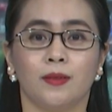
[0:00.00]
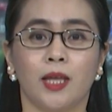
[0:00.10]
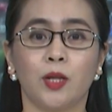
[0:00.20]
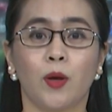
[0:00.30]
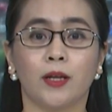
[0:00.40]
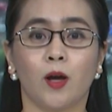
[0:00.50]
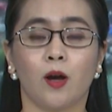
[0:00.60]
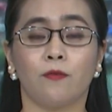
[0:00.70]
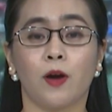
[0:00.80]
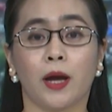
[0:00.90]
Tết đoàn
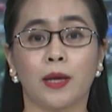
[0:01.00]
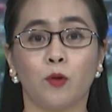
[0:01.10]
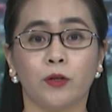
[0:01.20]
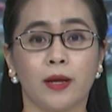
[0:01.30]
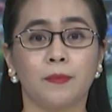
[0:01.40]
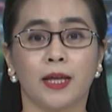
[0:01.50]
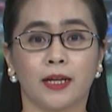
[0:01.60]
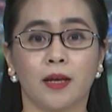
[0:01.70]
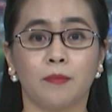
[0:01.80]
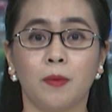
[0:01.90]
ngọ vào ngày 5 tháng
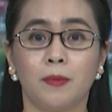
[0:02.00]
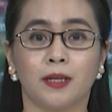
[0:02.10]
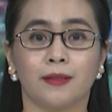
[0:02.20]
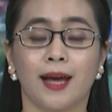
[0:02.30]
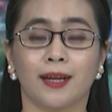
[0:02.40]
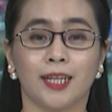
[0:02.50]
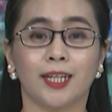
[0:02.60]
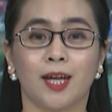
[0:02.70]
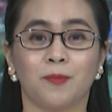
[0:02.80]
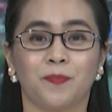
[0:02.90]
5 âm lịch đang đến
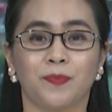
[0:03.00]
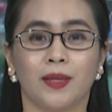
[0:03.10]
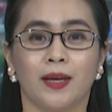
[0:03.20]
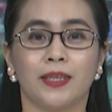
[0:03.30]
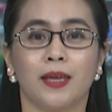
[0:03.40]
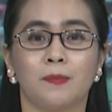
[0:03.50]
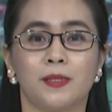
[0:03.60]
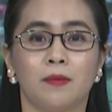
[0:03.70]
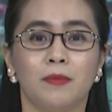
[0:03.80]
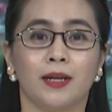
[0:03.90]
gần. Nhằm
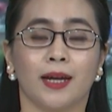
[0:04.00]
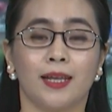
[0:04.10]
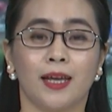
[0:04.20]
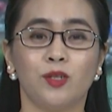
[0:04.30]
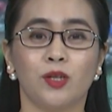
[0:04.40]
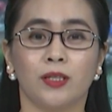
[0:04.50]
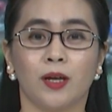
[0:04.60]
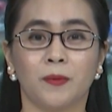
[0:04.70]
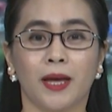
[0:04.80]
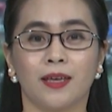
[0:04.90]
chào mừng ngày lễ truyền
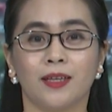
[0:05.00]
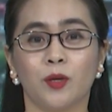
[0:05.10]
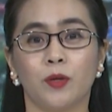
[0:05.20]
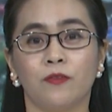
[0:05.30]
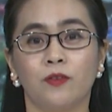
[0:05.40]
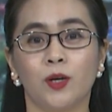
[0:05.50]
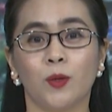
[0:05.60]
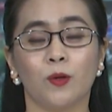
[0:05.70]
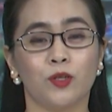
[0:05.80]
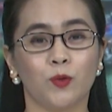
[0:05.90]
thống này, nhiều địa phương
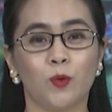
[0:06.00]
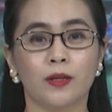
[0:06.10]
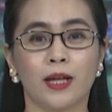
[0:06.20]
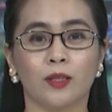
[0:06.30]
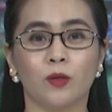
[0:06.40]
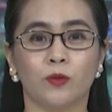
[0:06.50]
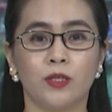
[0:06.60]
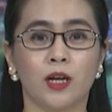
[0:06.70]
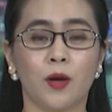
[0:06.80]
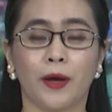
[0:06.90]
của Trung Quốc đã tổ
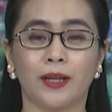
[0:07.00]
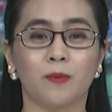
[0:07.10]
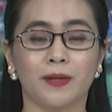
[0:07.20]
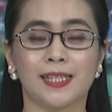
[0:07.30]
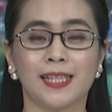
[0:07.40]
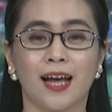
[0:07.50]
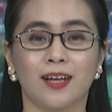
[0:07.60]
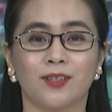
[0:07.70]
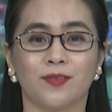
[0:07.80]
chức các hoạt động đa dạng